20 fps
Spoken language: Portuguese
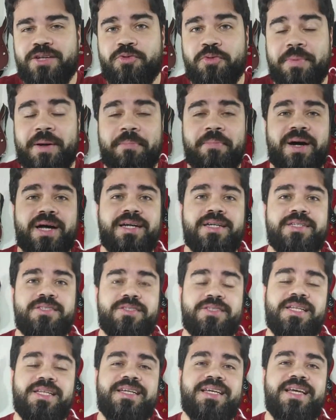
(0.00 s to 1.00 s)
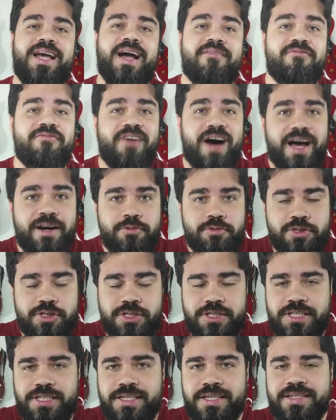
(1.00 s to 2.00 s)
Tô preparando isso daqui há vários
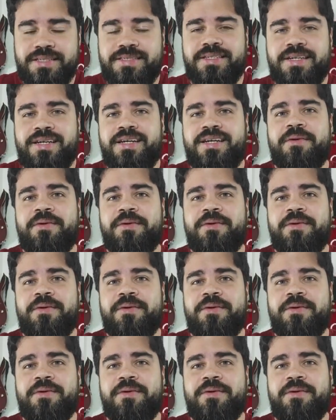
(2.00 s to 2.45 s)
dias,